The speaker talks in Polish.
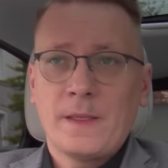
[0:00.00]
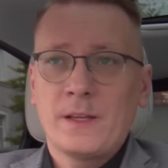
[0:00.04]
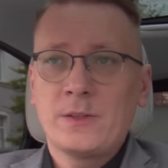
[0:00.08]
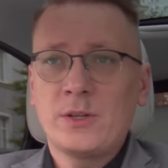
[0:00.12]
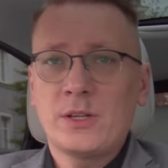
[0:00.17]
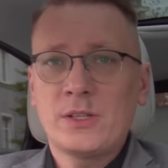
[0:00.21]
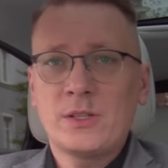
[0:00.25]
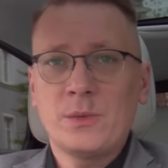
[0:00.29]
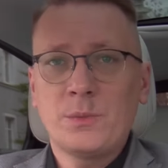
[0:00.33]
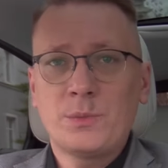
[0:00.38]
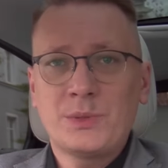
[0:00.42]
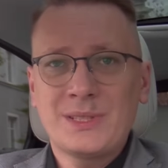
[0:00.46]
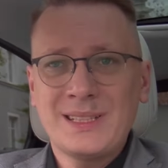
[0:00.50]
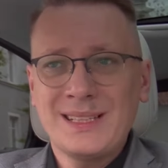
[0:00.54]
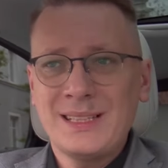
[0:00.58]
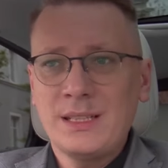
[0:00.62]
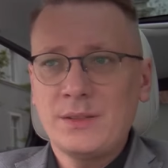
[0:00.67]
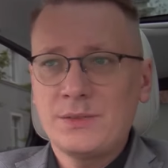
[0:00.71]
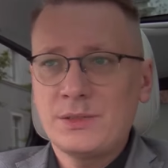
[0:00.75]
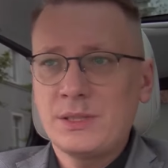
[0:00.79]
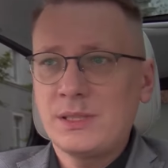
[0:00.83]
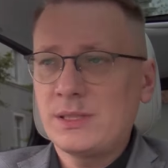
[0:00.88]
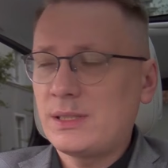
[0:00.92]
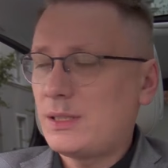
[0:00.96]
które są
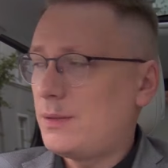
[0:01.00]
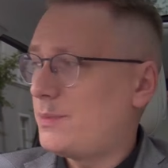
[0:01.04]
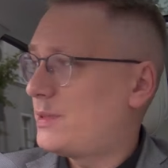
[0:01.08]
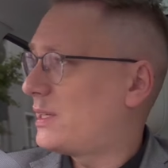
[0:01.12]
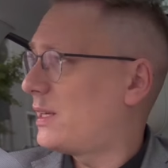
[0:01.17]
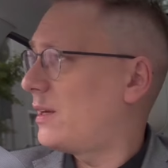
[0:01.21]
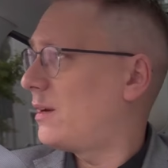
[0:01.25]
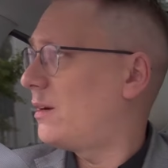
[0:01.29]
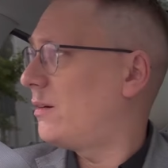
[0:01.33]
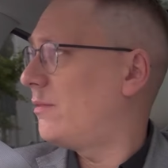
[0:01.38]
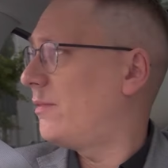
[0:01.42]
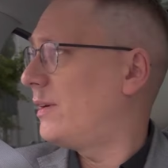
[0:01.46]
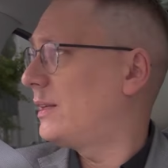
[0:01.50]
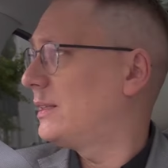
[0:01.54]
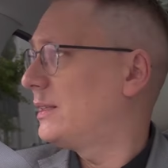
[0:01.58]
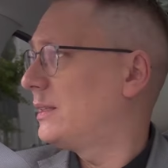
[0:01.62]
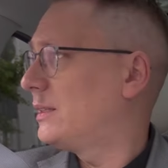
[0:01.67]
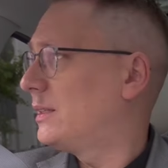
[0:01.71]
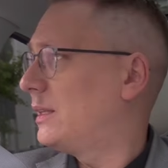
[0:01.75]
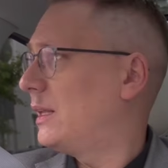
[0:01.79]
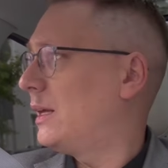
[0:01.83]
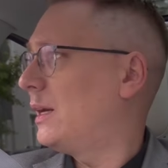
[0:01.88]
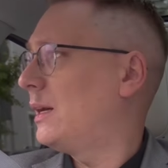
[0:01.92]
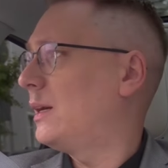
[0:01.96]
przede wszystkim
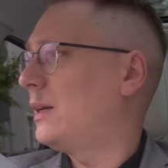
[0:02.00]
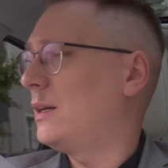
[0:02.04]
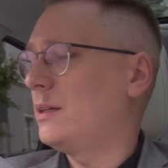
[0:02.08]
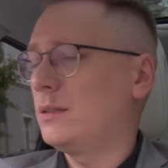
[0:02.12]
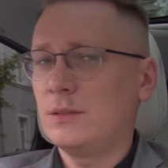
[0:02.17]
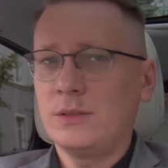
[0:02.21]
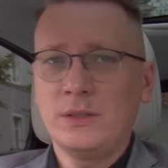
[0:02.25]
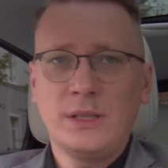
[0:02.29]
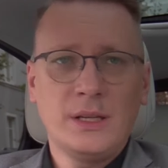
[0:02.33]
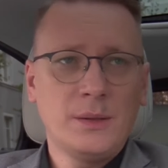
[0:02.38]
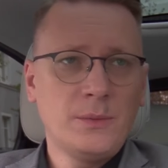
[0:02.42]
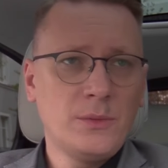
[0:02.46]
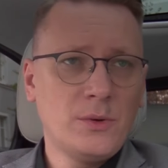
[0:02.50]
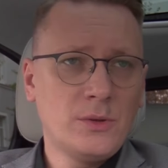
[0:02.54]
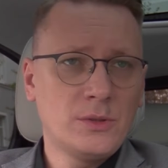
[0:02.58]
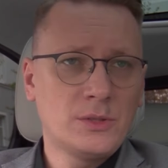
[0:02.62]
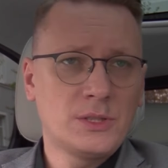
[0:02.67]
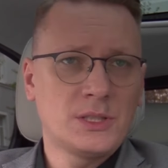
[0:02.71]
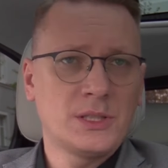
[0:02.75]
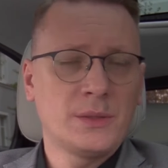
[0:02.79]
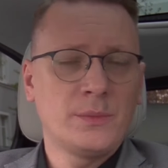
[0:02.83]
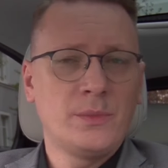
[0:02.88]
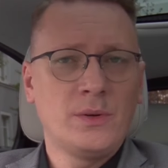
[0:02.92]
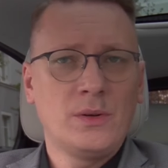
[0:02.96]
skierowane do, do
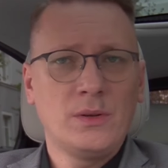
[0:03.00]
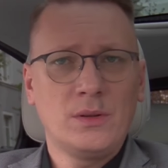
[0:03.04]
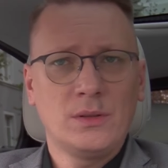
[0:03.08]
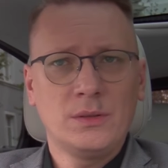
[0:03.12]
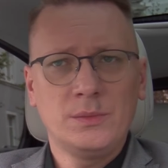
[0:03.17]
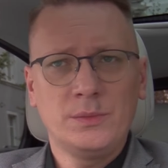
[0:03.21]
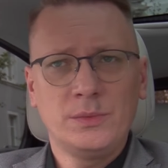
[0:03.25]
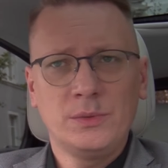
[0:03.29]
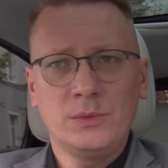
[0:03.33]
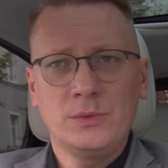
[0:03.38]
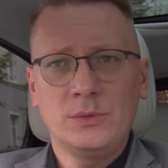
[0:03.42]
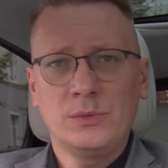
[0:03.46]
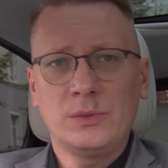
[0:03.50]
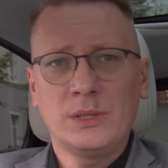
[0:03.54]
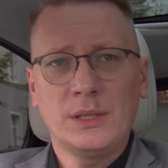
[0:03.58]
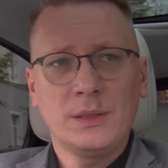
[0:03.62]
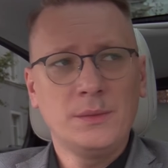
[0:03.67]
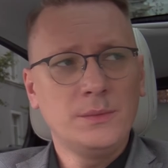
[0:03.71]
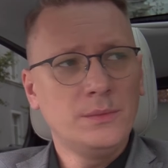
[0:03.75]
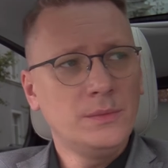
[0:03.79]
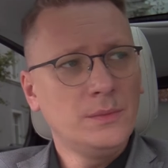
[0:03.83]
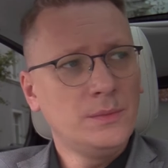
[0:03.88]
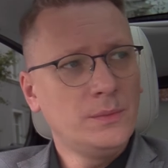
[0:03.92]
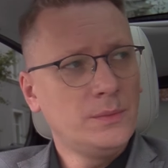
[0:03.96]
najmłodszych, bo
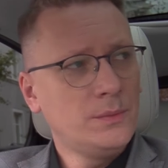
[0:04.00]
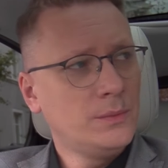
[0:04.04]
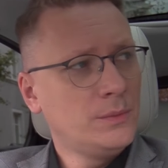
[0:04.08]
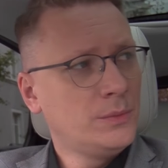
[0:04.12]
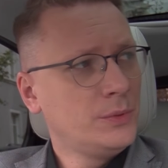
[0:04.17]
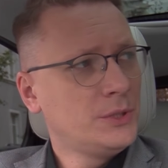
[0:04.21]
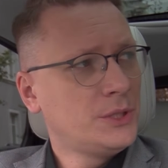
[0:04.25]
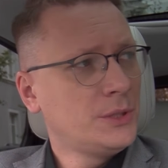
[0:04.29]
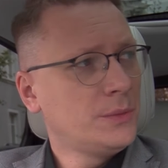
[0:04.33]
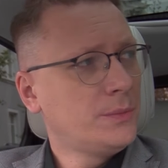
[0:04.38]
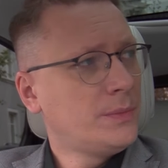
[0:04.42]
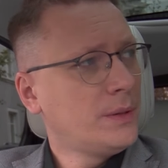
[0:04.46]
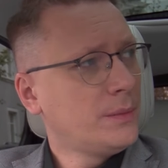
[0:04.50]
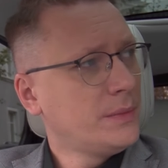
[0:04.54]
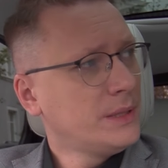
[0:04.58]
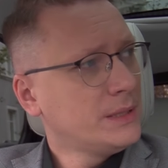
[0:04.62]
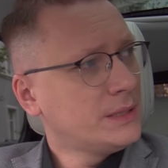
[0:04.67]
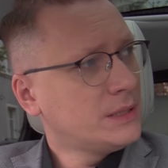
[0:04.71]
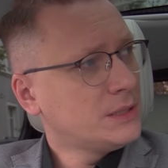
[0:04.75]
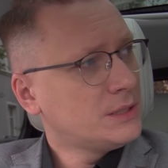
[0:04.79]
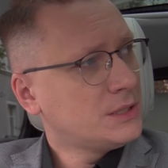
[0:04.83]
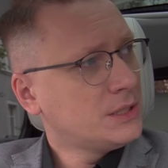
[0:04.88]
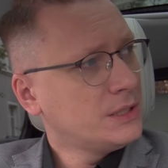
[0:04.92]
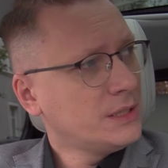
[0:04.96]
tutaj musimy
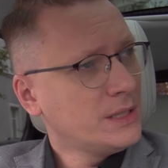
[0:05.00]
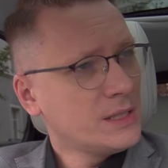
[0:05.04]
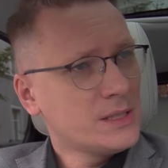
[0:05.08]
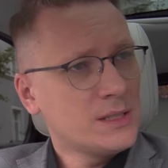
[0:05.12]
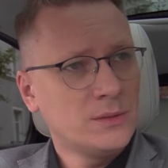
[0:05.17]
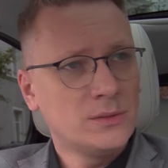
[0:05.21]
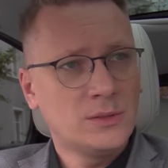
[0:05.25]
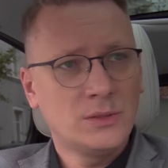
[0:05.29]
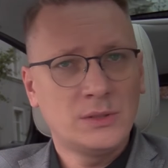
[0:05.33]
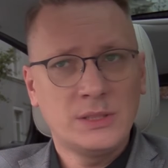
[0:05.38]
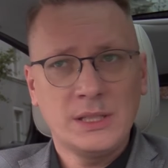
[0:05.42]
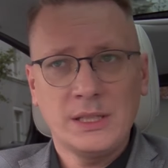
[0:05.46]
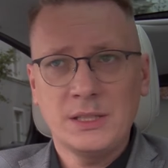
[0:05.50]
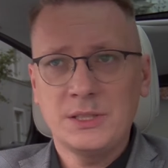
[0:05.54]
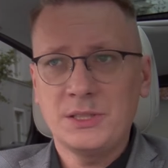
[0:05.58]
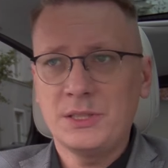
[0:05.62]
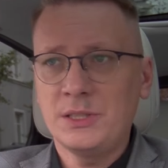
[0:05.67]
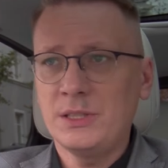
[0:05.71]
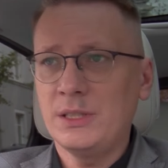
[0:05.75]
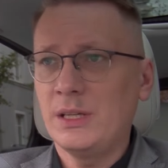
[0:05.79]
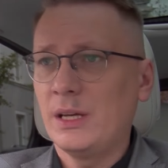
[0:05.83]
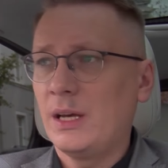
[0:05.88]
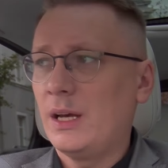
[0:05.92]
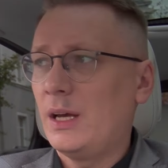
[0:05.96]
pamiętać, że nie są to
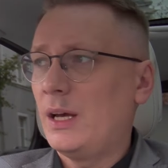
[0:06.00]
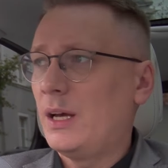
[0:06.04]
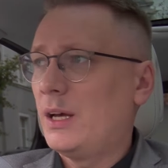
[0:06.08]
treści,